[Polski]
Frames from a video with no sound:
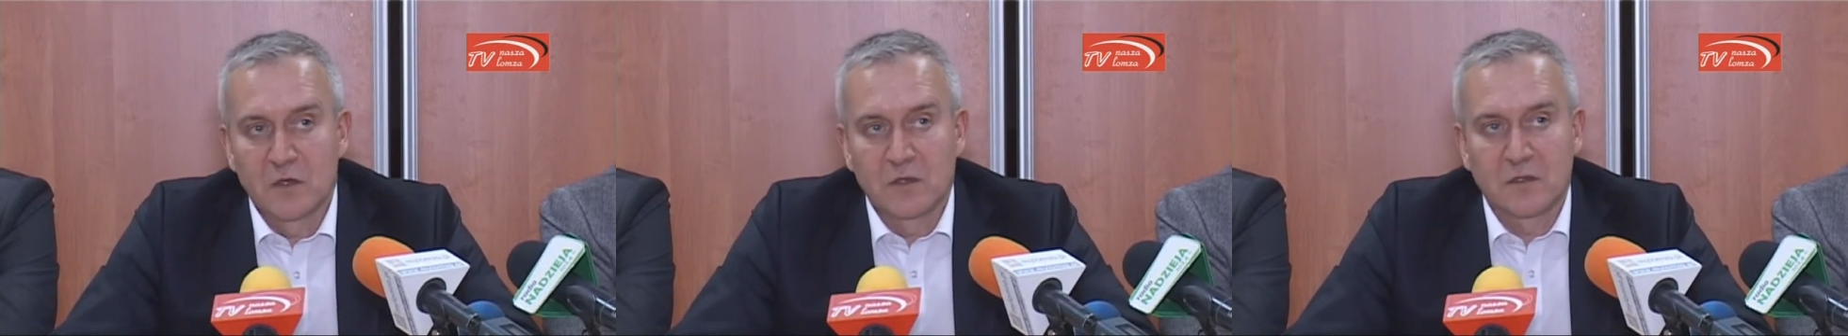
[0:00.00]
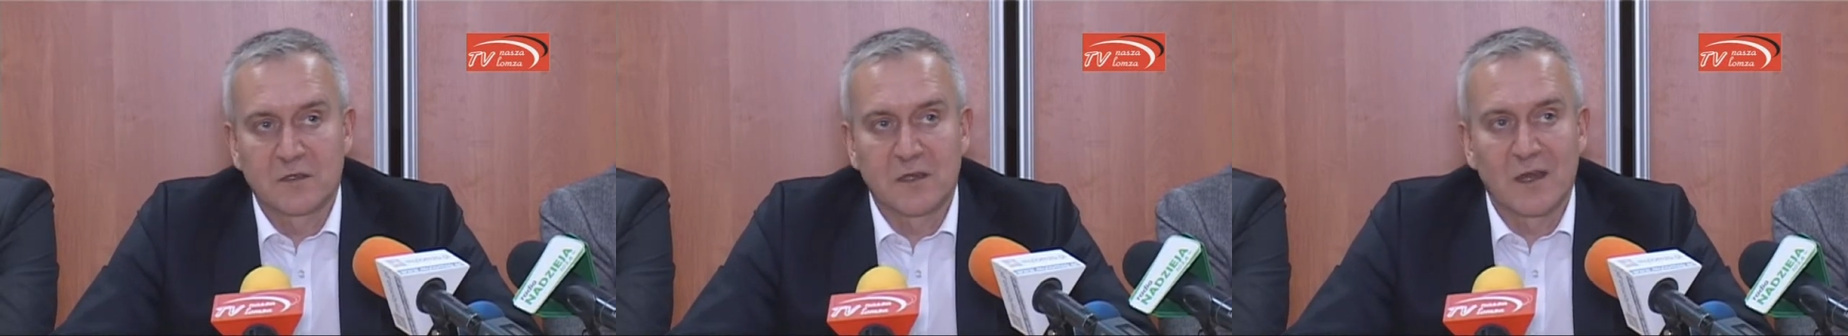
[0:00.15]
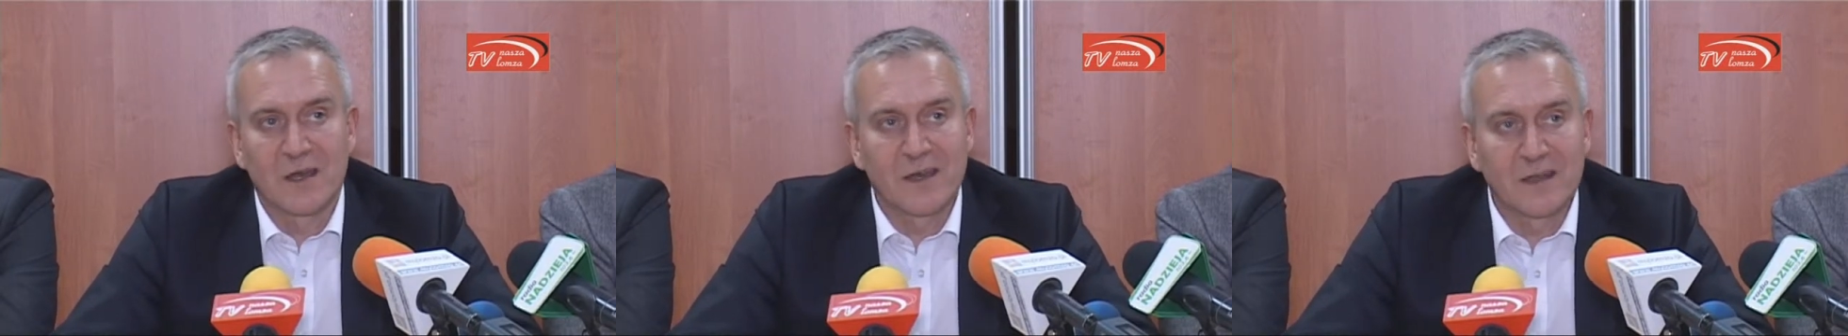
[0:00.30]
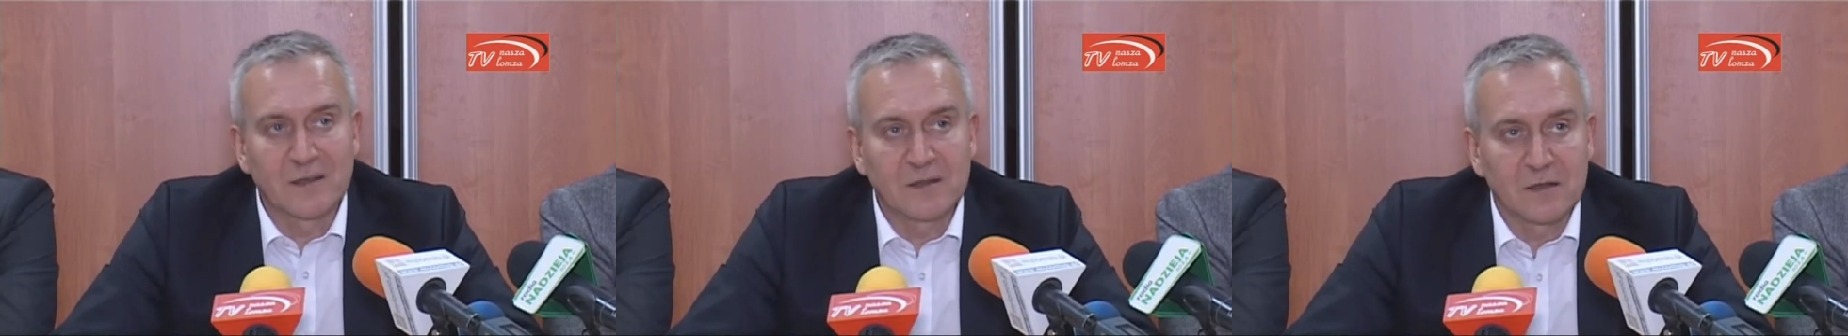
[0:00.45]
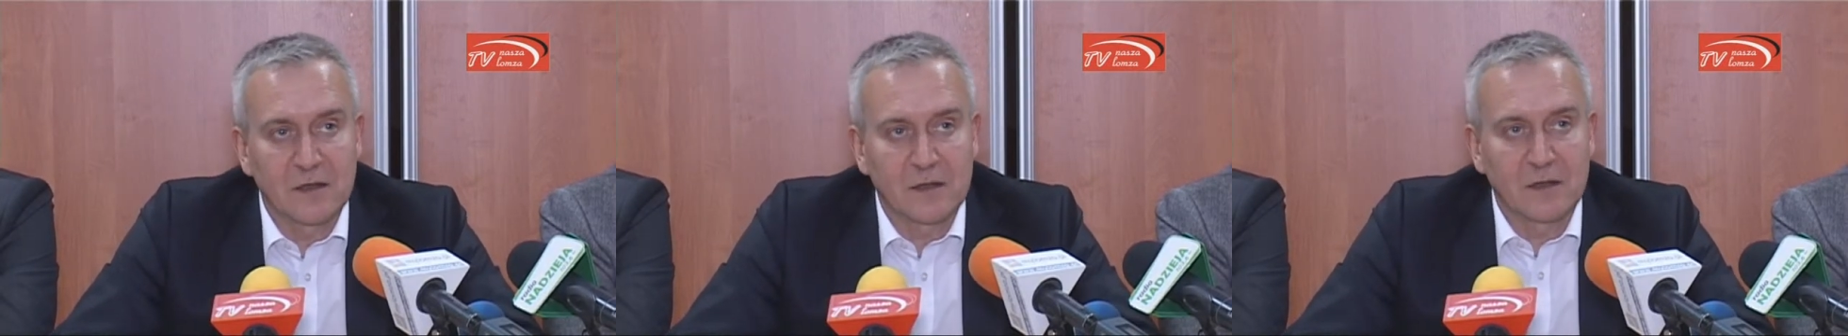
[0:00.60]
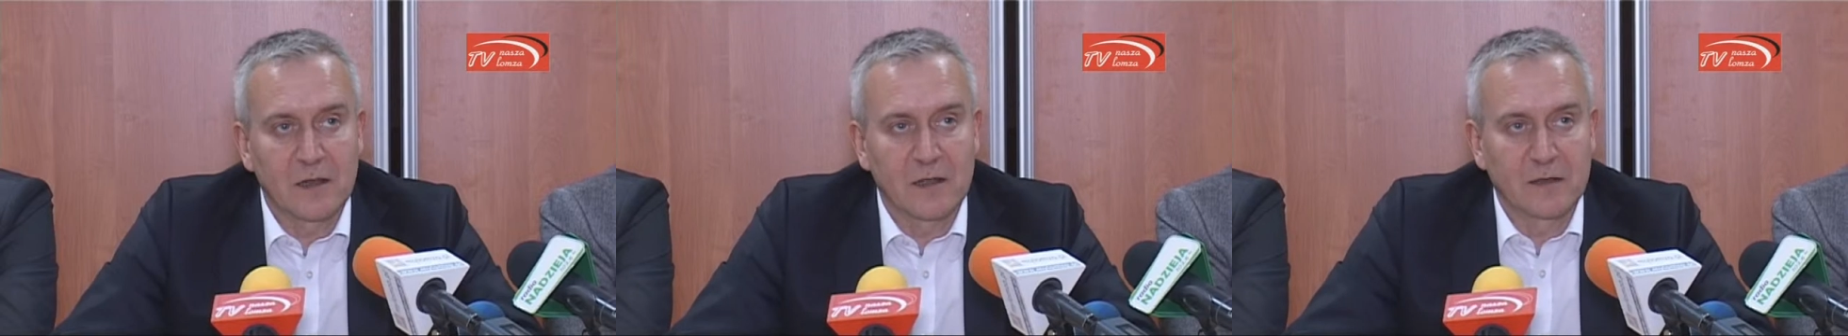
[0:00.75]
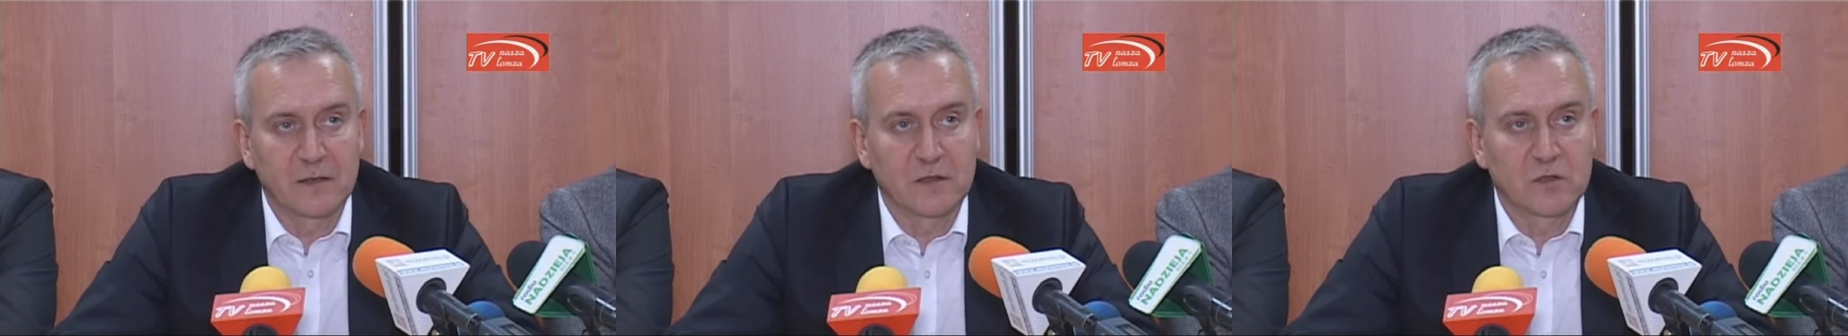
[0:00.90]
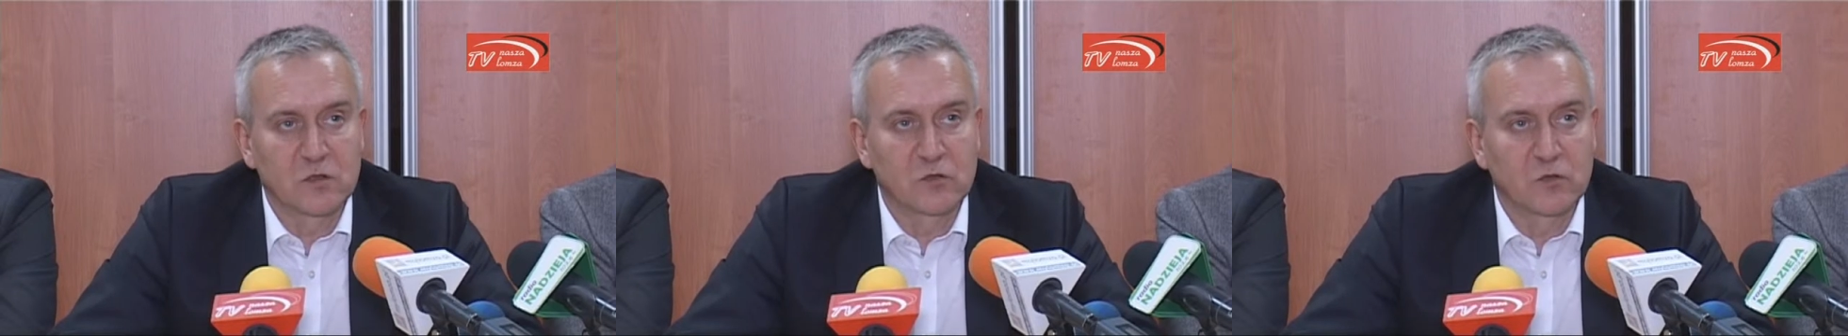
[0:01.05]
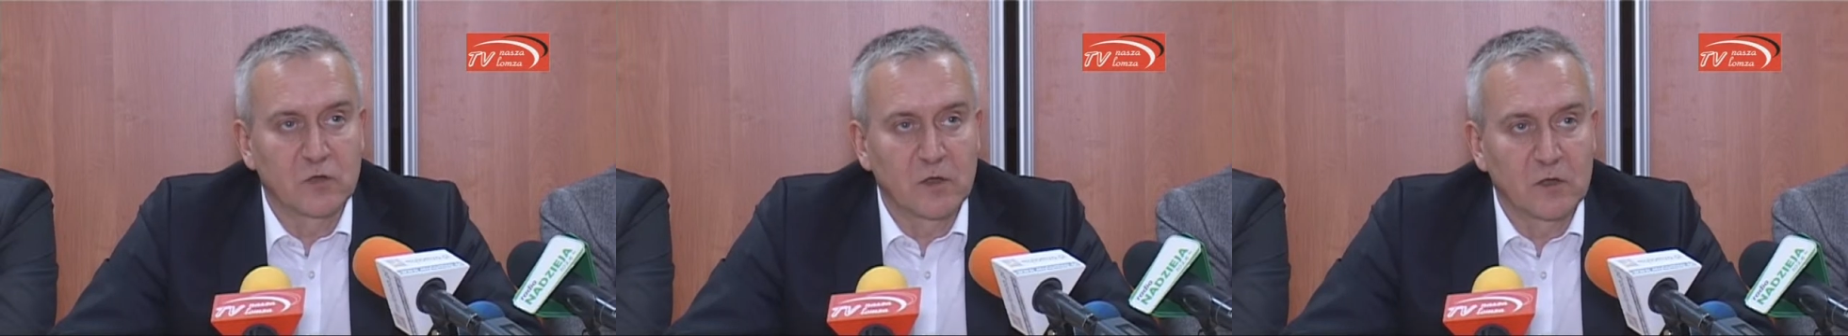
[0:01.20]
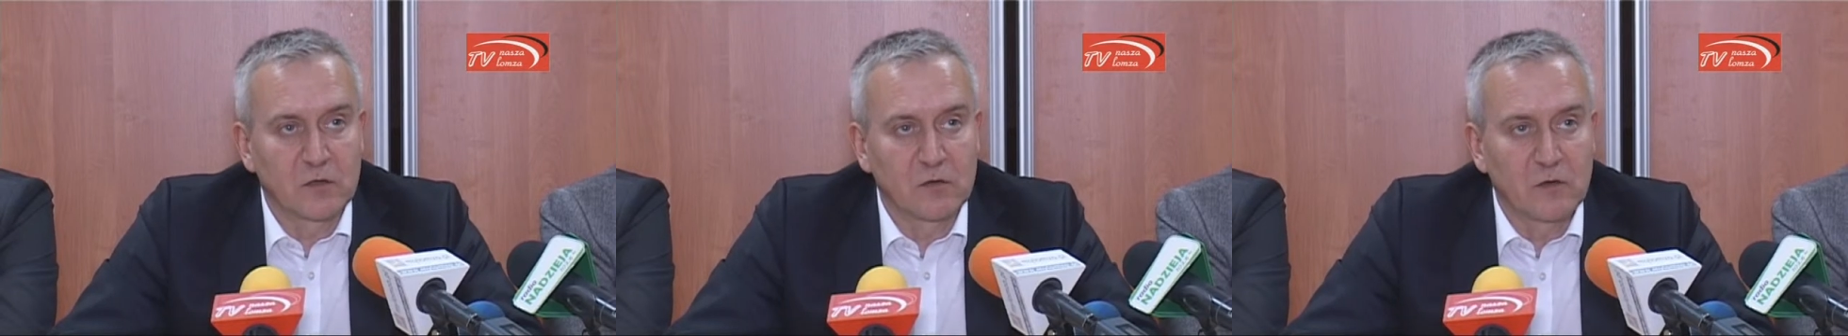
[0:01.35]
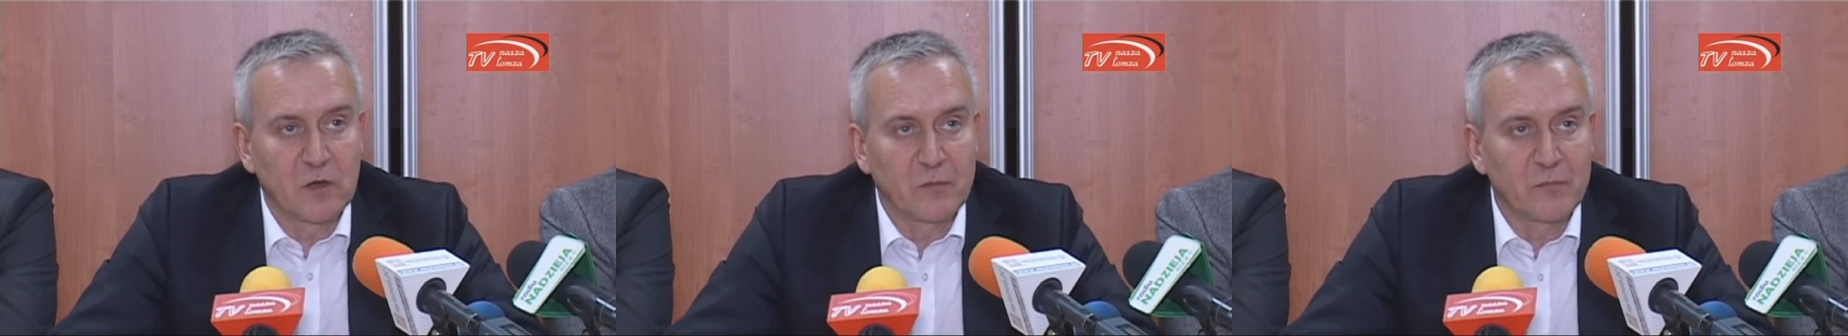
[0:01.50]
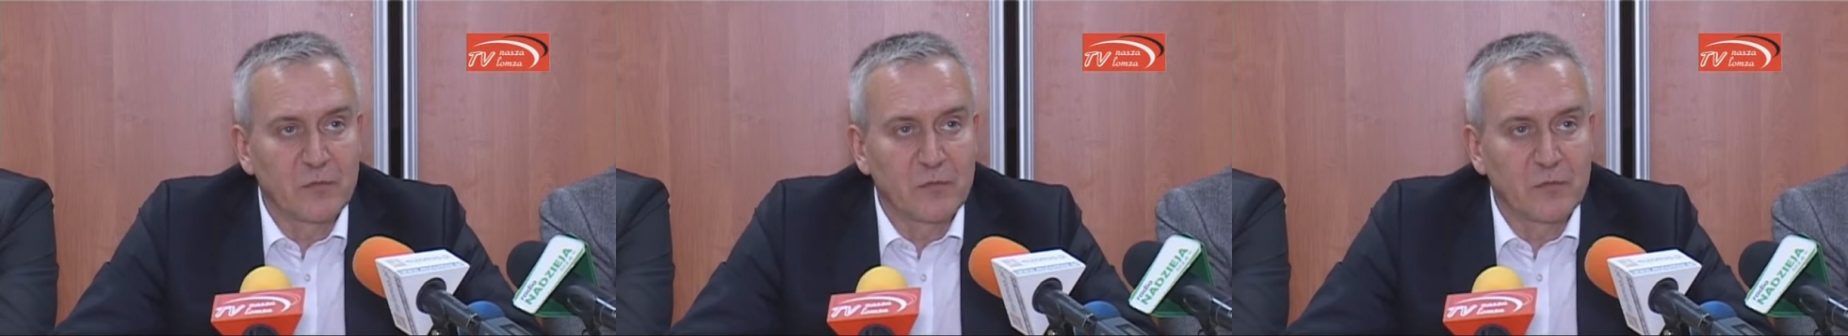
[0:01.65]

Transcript: zachęta dla nas do tego,